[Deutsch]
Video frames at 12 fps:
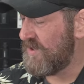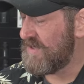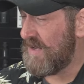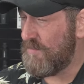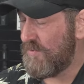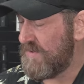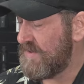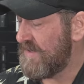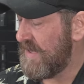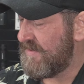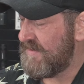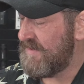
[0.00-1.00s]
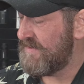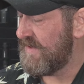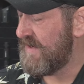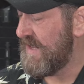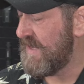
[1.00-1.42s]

sondern da muss ich tatsächlich dann